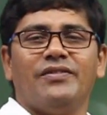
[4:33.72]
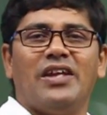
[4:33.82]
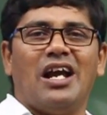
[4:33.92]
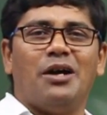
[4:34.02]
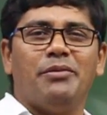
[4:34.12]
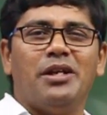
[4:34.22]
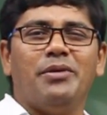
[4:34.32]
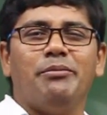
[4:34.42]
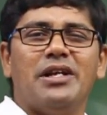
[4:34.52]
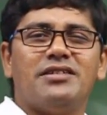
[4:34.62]
ది ఆ
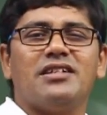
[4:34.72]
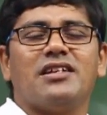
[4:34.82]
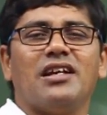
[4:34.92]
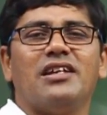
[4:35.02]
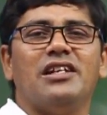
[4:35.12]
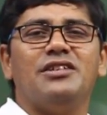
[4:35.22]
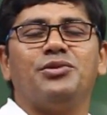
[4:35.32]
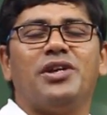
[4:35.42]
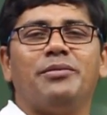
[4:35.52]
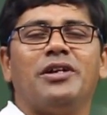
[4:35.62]
మినిమం బేసిక్ కనుక తెలిసి
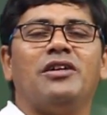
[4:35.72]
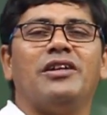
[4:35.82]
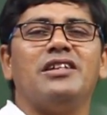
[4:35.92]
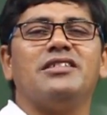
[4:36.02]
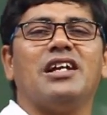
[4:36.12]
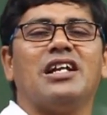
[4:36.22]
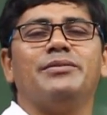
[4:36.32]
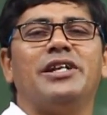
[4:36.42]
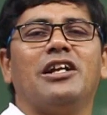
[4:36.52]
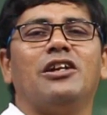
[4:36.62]
ఉంటే మనం రీజనింగ్
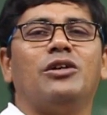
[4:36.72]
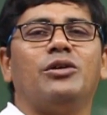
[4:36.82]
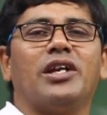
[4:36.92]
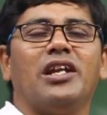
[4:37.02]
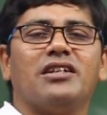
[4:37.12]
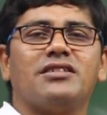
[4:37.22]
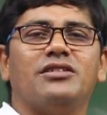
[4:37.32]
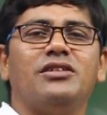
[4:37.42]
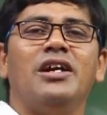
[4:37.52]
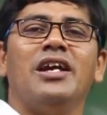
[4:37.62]
అర్థమెటిక్లో ఓకే నెక్స్ట్
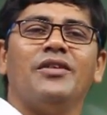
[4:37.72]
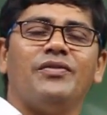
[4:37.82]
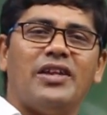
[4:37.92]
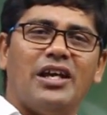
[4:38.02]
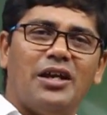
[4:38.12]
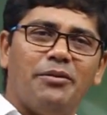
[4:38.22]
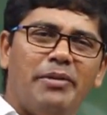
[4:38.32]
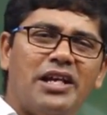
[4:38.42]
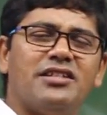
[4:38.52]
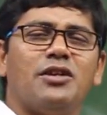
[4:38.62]
ది
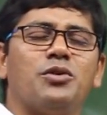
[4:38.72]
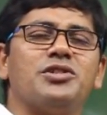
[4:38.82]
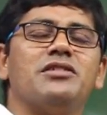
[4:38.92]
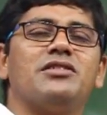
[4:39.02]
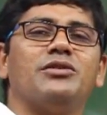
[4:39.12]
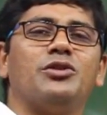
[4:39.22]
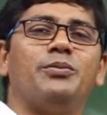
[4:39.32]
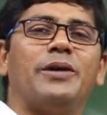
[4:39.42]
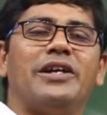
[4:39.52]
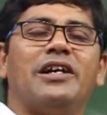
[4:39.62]
బేసిక్ క్వశ్చన్స్తో
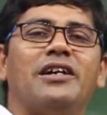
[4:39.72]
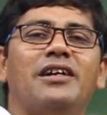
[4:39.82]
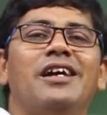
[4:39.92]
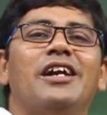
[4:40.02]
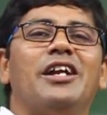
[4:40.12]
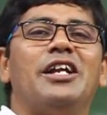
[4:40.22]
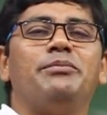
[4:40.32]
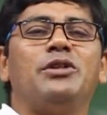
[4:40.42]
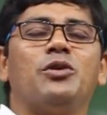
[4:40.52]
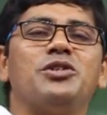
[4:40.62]
పాటుగా
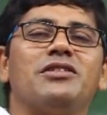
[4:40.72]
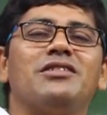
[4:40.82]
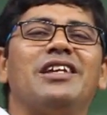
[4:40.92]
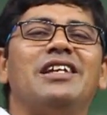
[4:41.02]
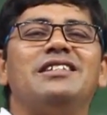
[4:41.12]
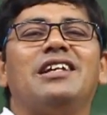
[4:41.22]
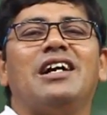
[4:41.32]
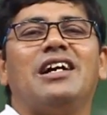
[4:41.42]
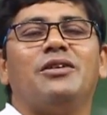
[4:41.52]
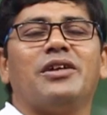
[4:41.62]
డెప్త్ క్వశ్చన్స్
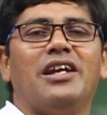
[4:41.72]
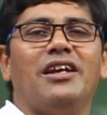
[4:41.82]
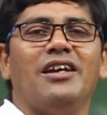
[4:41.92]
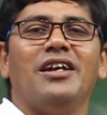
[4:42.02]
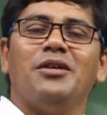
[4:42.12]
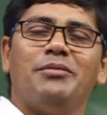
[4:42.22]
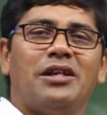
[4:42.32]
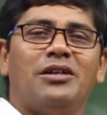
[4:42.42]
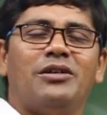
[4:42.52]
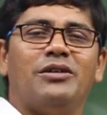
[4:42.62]
ఈజీగా ఓకే
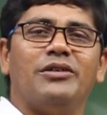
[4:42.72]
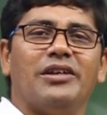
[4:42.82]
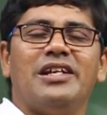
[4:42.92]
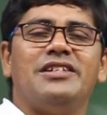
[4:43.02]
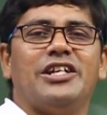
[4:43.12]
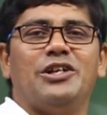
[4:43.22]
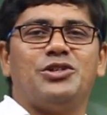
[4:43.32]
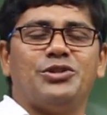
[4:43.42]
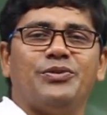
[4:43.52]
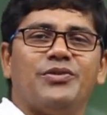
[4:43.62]
మనం ఇది
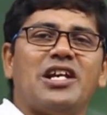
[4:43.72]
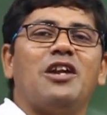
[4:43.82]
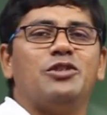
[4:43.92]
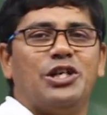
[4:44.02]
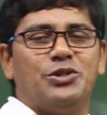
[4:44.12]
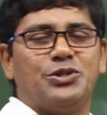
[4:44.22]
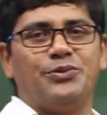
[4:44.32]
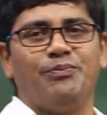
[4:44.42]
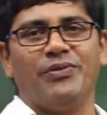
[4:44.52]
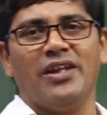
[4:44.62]
చేయొచ్చు సాల్వ్ చేయొచ్చు
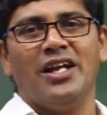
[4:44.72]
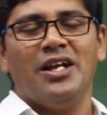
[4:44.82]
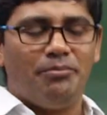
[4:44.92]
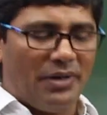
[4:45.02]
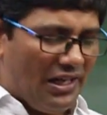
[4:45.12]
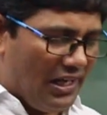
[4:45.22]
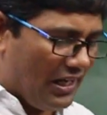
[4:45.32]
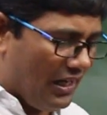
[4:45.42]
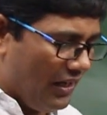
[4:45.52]
మళ్ళీ